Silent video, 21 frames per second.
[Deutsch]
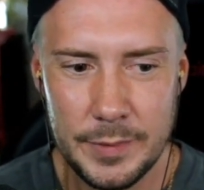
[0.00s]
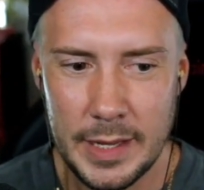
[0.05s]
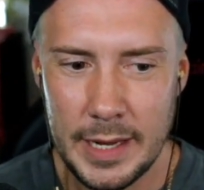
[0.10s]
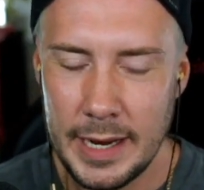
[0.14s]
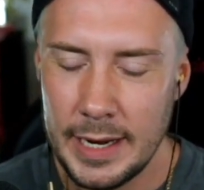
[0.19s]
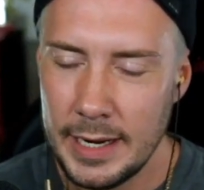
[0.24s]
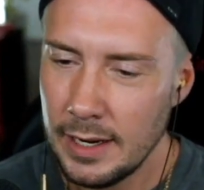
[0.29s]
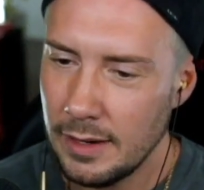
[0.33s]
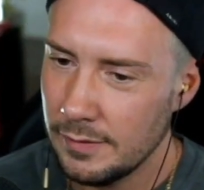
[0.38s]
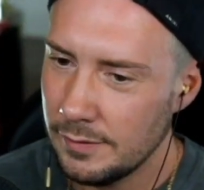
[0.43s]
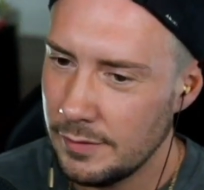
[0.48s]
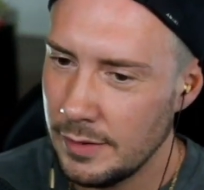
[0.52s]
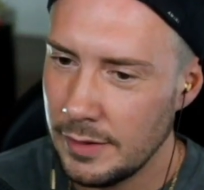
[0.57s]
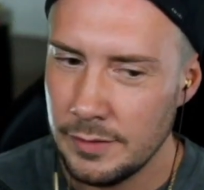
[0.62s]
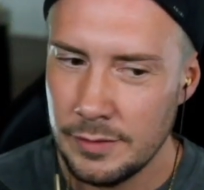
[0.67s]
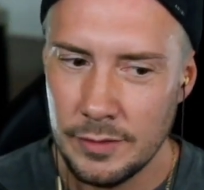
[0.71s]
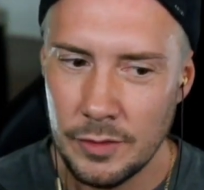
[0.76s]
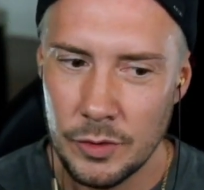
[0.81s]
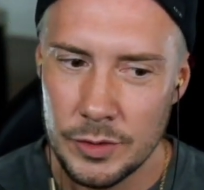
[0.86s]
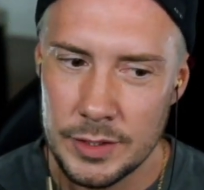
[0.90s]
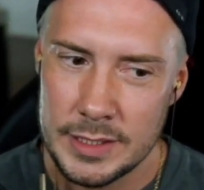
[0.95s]
Ja, ja,
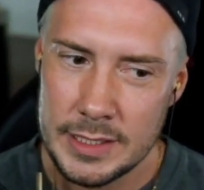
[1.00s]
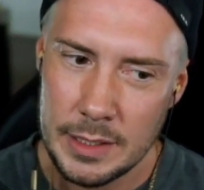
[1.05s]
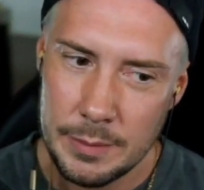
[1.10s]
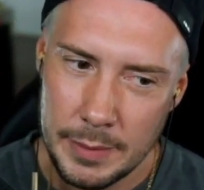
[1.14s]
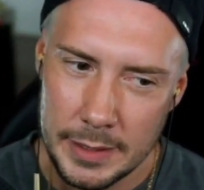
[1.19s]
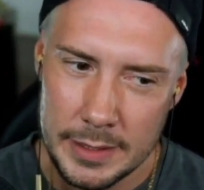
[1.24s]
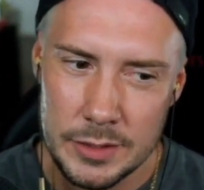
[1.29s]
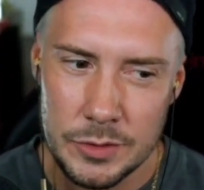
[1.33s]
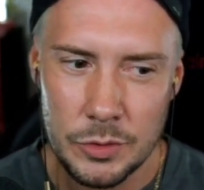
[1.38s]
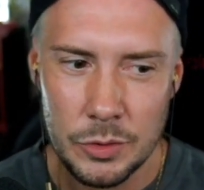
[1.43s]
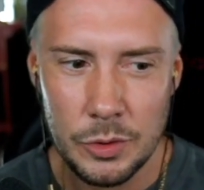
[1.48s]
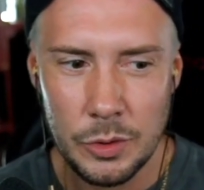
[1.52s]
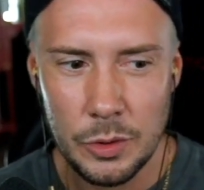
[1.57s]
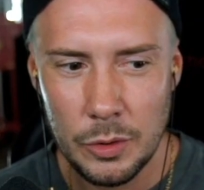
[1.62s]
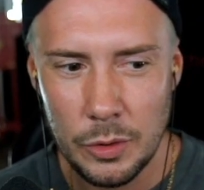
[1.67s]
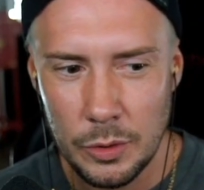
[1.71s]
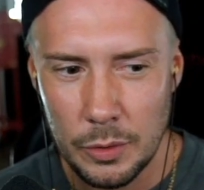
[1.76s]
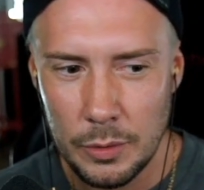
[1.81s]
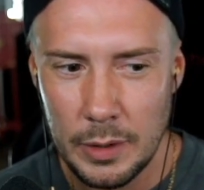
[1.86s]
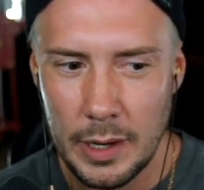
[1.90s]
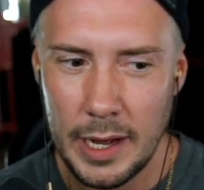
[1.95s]
wenn uns jemand
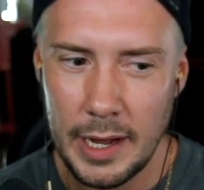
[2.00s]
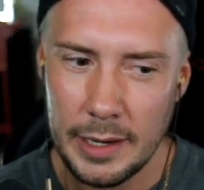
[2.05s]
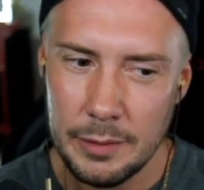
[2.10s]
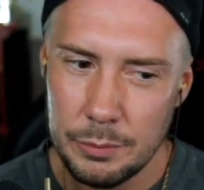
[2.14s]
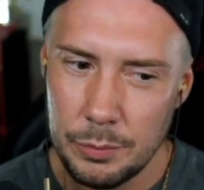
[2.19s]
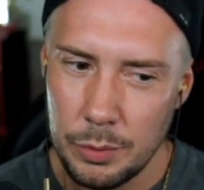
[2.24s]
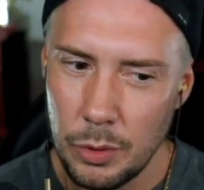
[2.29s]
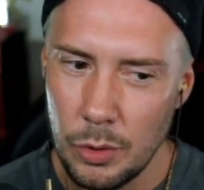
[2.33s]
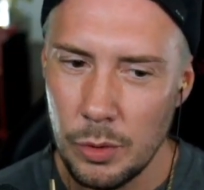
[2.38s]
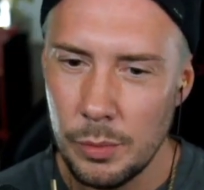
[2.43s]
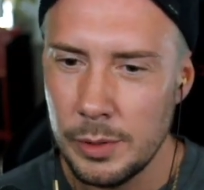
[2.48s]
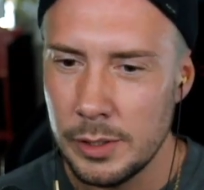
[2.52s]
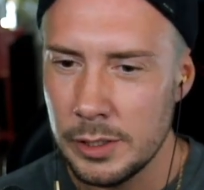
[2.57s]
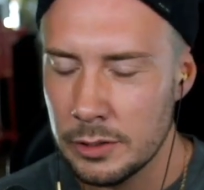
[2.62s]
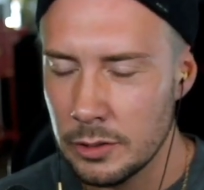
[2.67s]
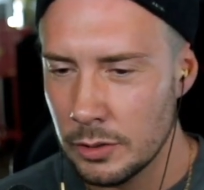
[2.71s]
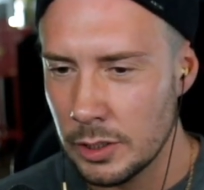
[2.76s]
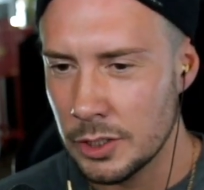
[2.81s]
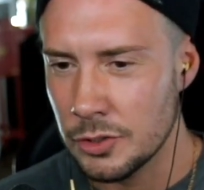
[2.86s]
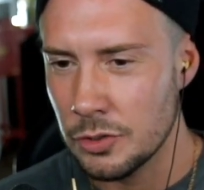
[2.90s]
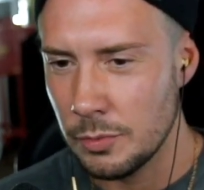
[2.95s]
so anpöbelt
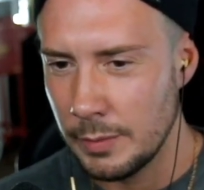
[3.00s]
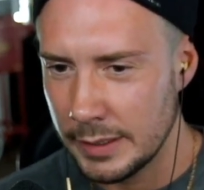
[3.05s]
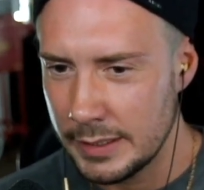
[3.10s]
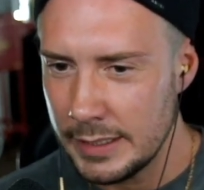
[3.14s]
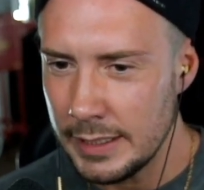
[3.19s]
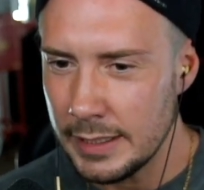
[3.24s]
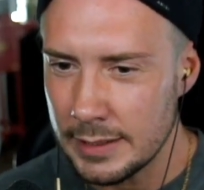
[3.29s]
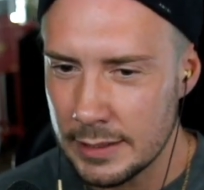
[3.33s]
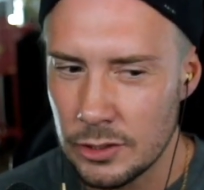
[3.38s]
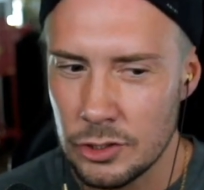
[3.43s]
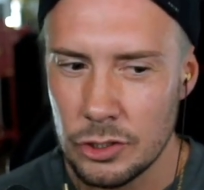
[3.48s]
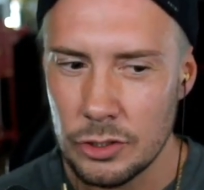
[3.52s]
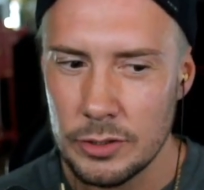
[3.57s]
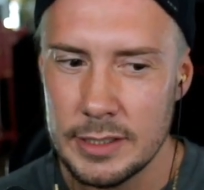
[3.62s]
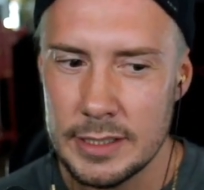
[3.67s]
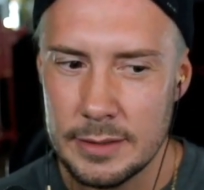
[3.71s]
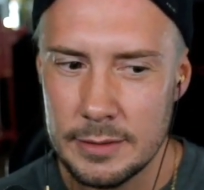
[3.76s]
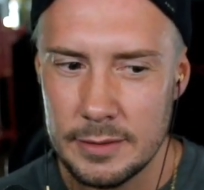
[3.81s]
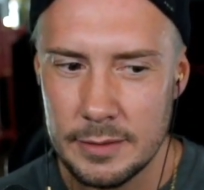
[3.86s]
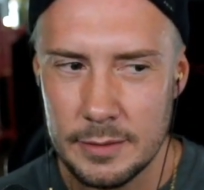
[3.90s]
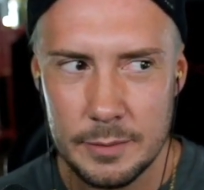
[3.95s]
oder so, Matthias ist schon
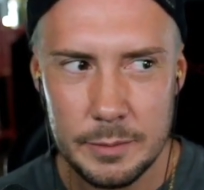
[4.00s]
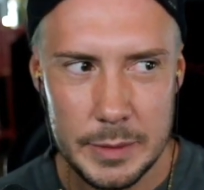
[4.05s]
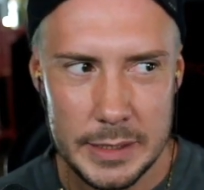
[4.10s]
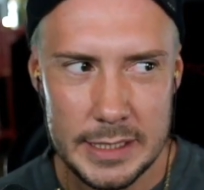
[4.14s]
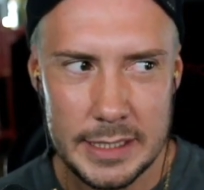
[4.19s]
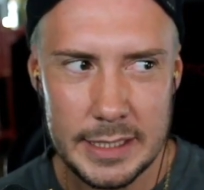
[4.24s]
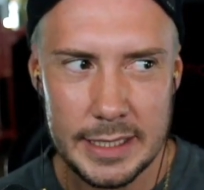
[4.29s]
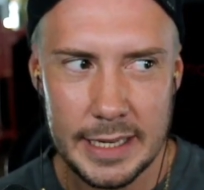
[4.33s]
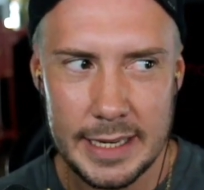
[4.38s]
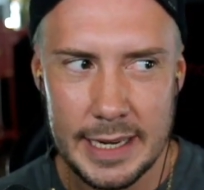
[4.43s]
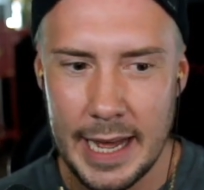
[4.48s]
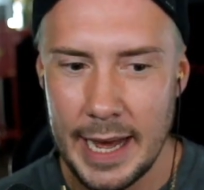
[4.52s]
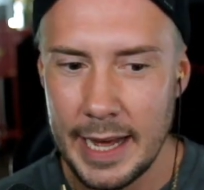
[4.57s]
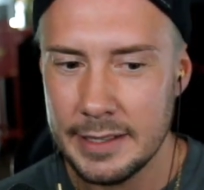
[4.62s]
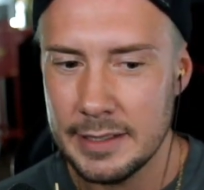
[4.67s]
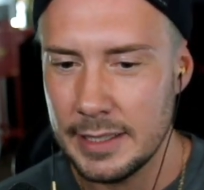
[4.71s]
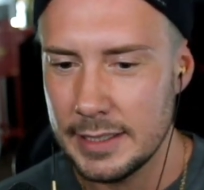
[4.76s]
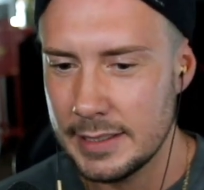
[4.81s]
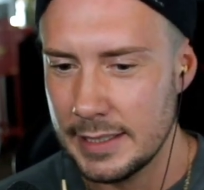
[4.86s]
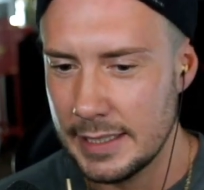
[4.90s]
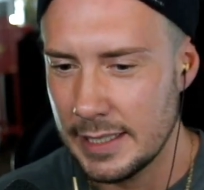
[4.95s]
ein bisschen
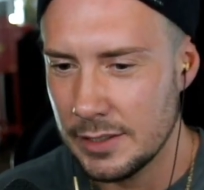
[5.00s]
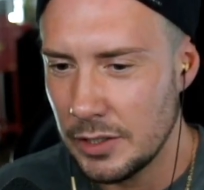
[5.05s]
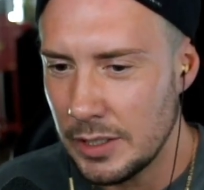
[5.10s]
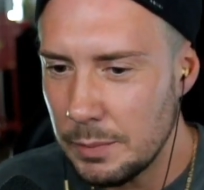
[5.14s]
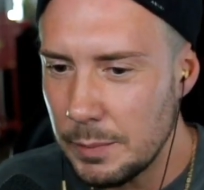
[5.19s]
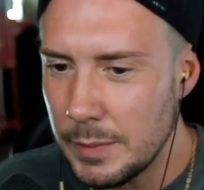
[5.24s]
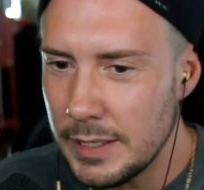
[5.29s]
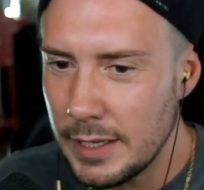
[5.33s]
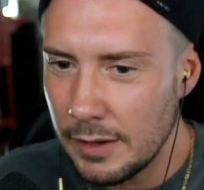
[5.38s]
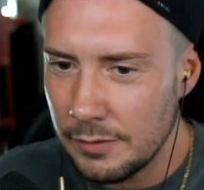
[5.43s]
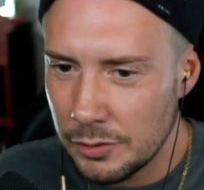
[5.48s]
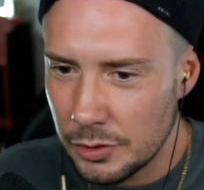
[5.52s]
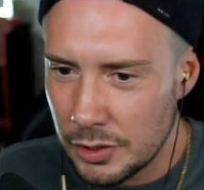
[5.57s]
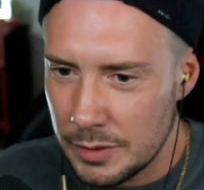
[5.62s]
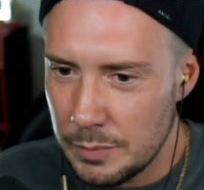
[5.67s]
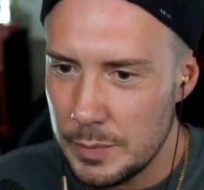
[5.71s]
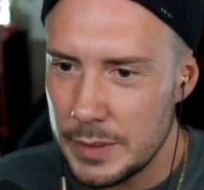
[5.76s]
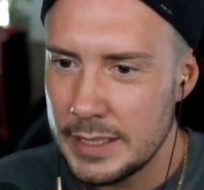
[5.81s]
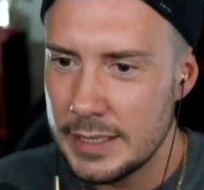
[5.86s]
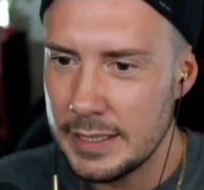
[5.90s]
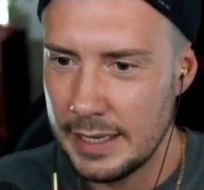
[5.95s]
geladen als ich. Also ich bin da wirklich
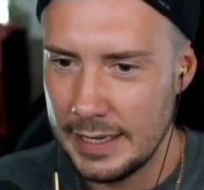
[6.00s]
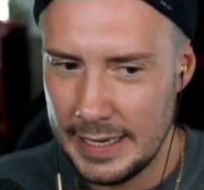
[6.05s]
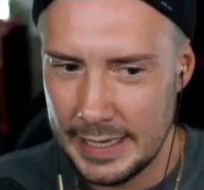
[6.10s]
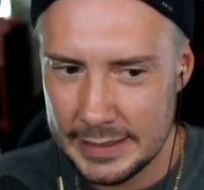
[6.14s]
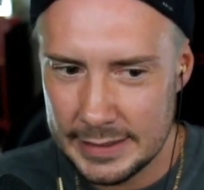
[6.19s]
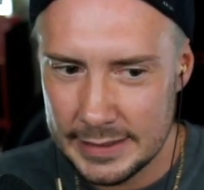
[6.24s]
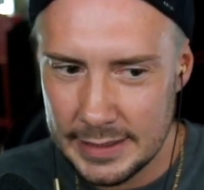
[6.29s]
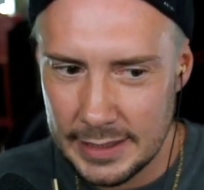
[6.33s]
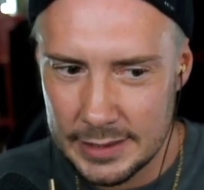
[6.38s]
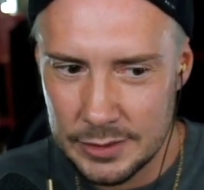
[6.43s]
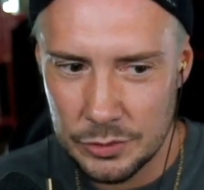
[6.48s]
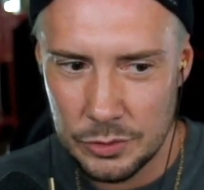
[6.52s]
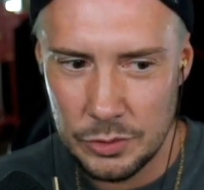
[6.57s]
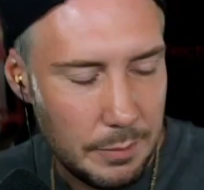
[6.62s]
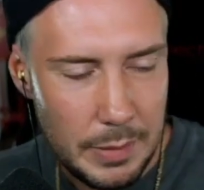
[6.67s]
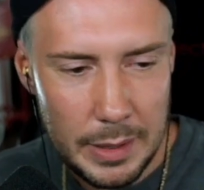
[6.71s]
ein bisschen gelassener so.